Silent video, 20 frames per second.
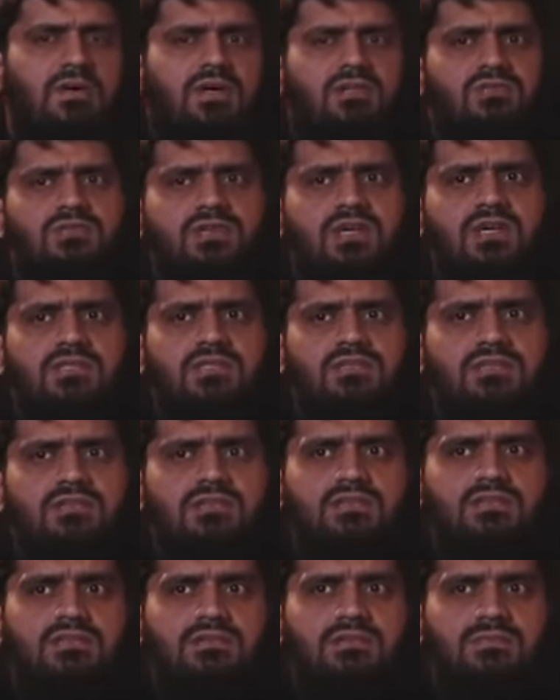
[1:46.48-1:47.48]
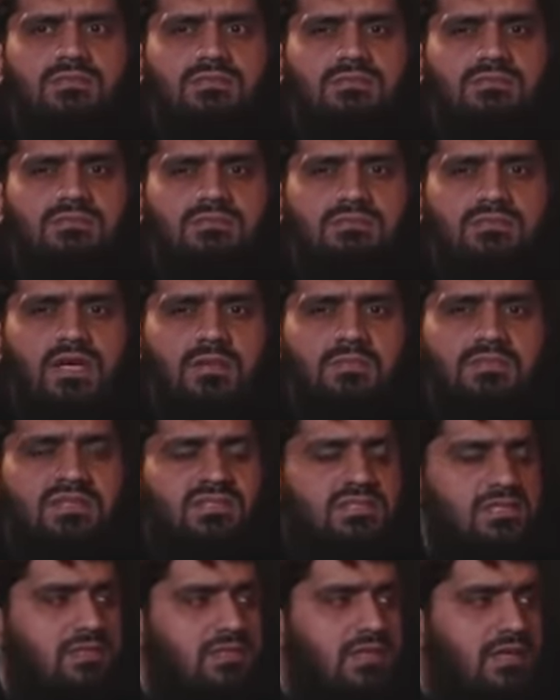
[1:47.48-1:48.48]
ना बाद
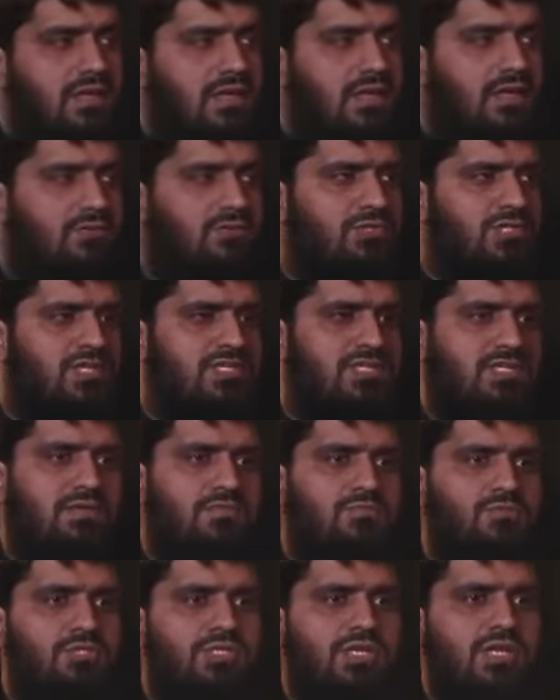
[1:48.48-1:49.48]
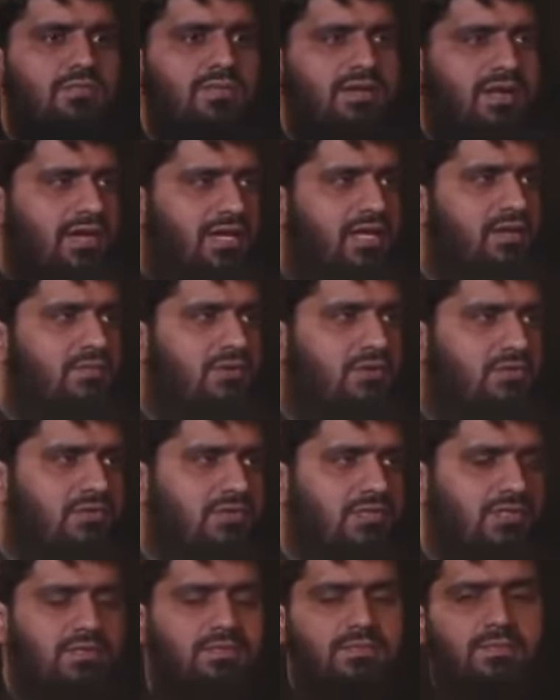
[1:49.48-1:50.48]
अपनी ज़िंदगी के कुछ ऐसी मुश्किल मराहल पर
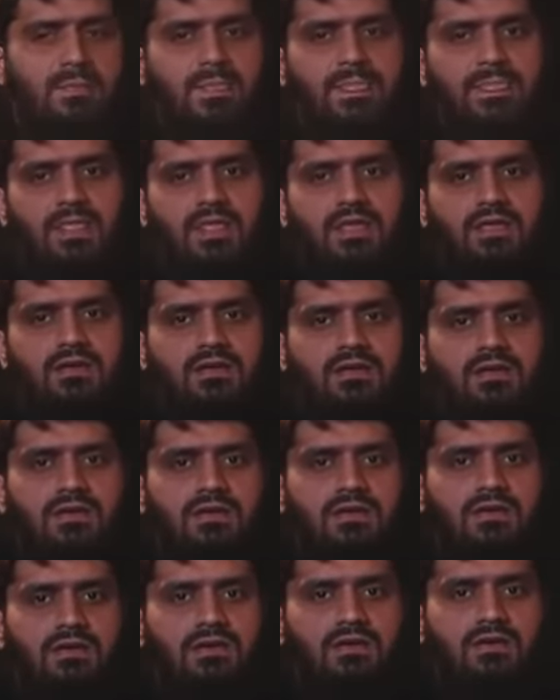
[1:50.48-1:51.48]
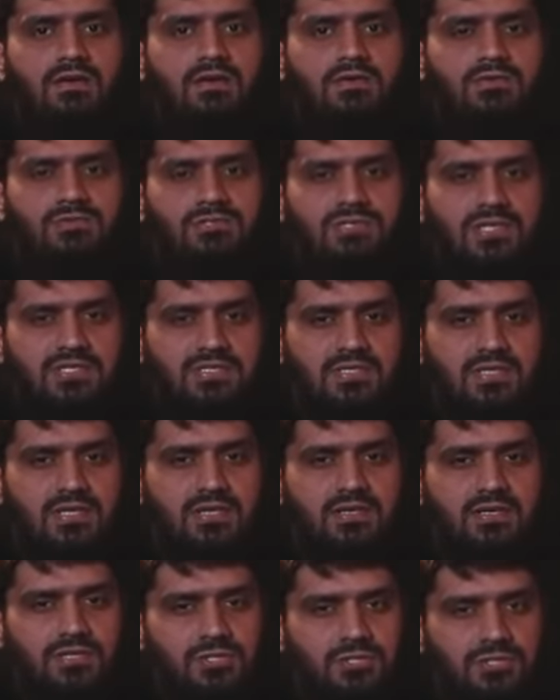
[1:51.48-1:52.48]
होता है और कुछ ऐसी
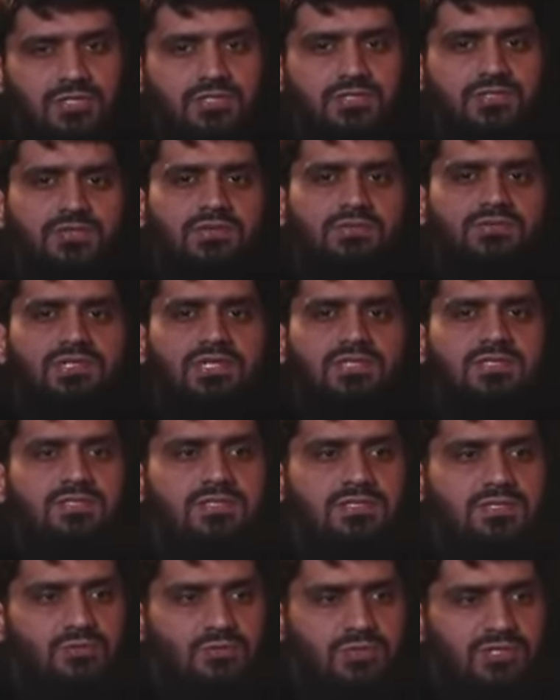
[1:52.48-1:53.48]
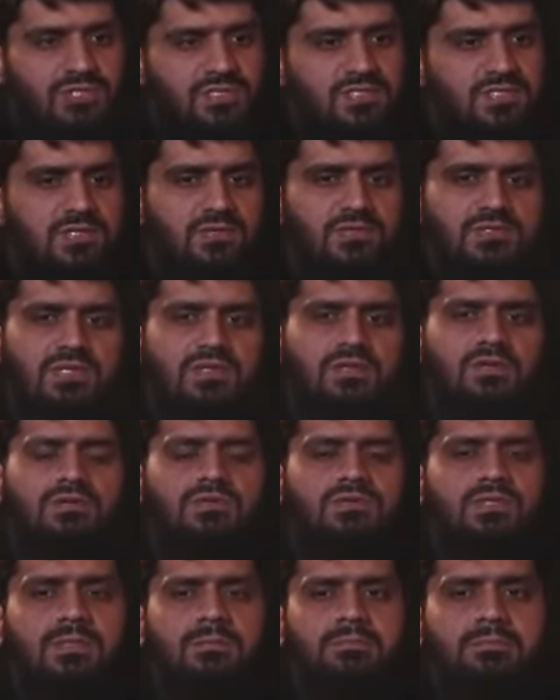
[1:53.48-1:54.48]
कंडीशन और कुछ ऐसी सिचुएशन से गुजर रहा
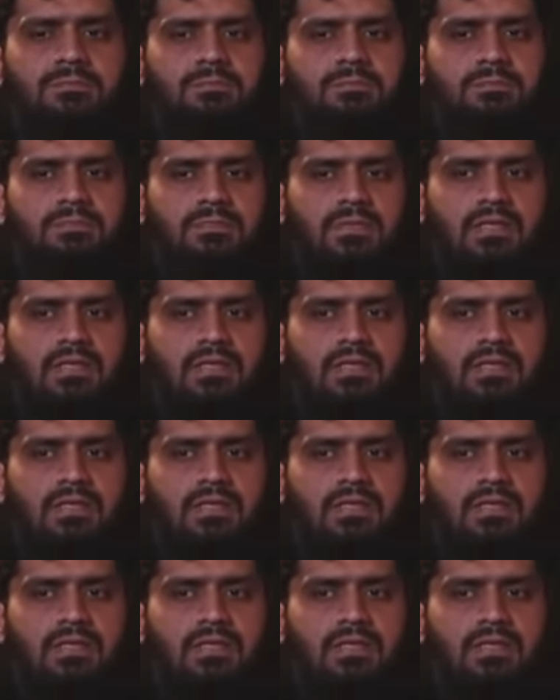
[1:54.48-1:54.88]
होता है